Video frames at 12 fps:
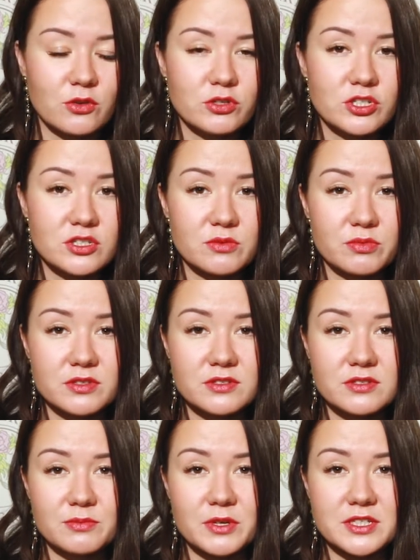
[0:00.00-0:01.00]
Хочется
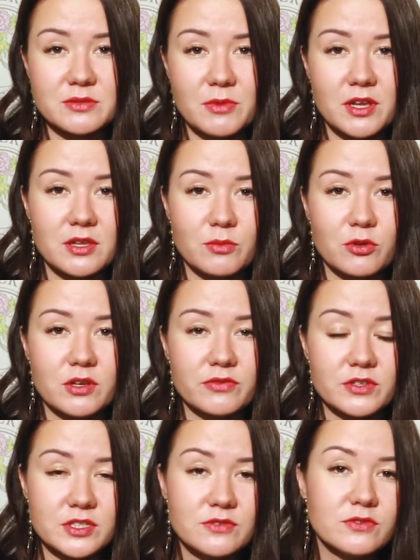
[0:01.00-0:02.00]
быть максимально более
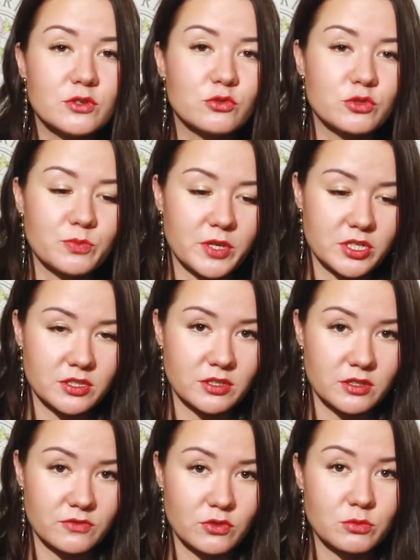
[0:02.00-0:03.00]
эффективной и
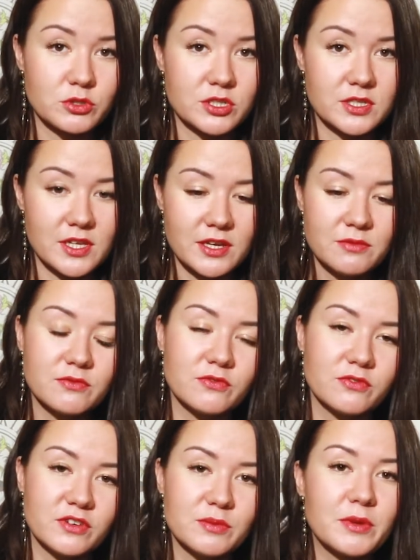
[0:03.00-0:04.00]
успешной, и в том числе
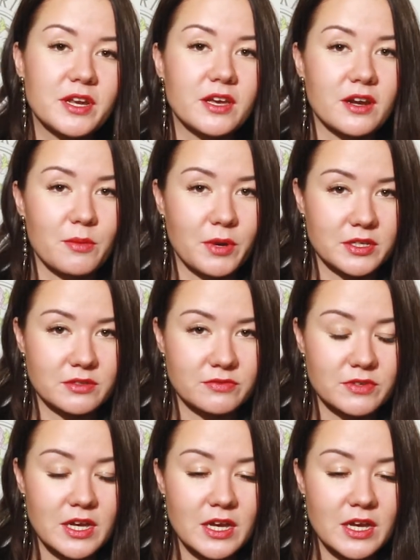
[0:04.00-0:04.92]
в выборе ароматов.